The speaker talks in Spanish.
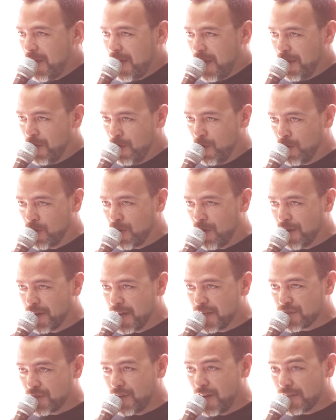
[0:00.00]
en un
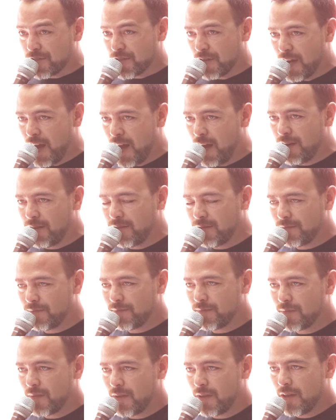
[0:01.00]
Congreso Nacional
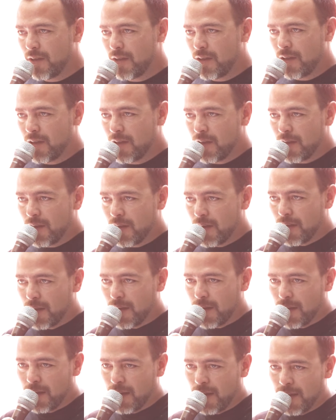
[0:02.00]

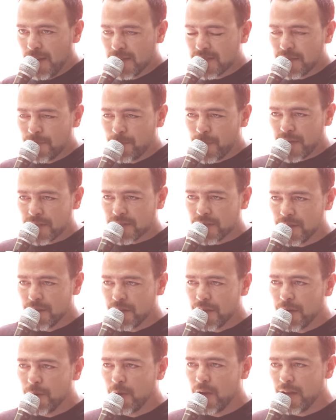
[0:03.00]
es
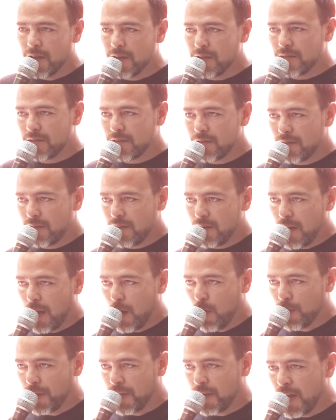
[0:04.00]
imprescindible
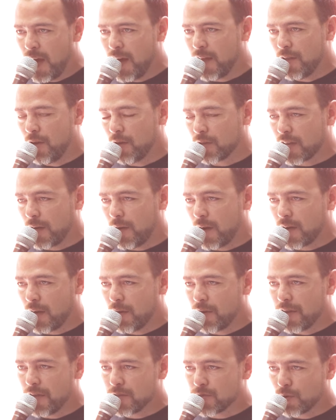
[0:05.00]
la unidad de los
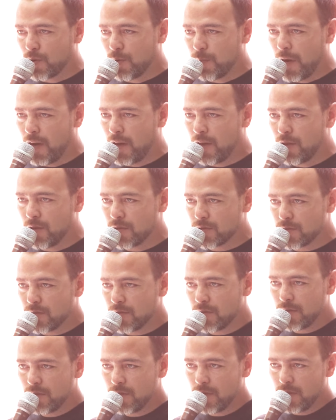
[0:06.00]
trabajadores desocupados
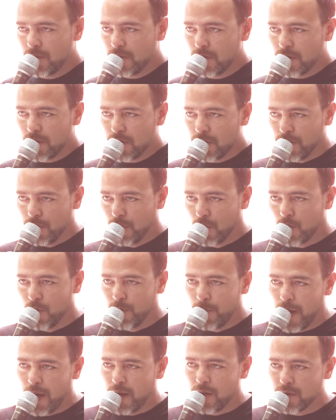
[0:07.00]
y
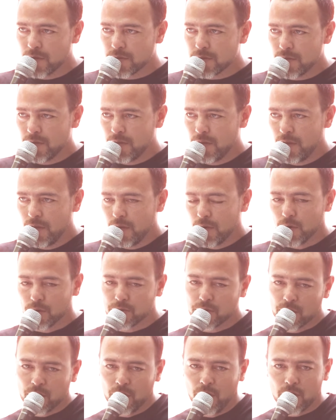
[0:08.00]
ocupados.
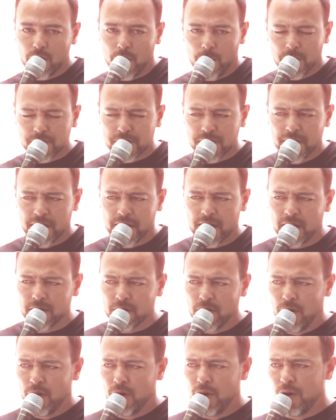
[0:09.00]
Nosotros como
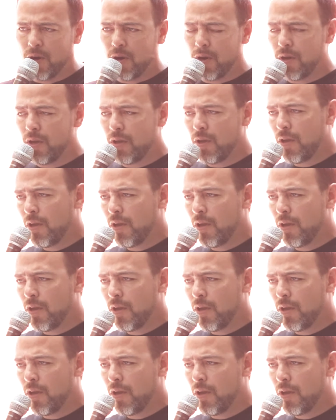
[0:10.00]
sindicato